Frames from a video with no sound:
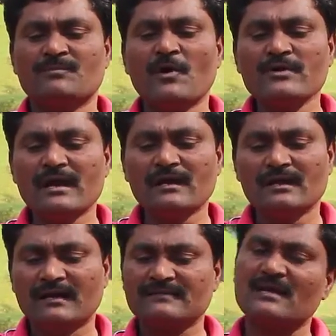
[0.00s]
এখন
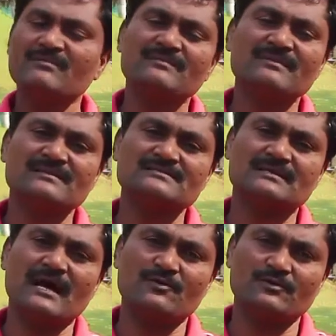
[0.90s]
আমরা একটা বেশ
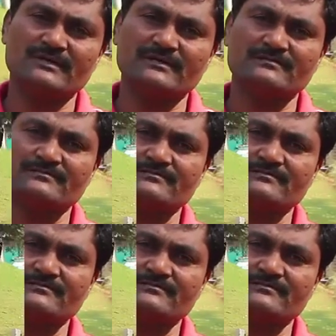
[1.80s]
মজাদার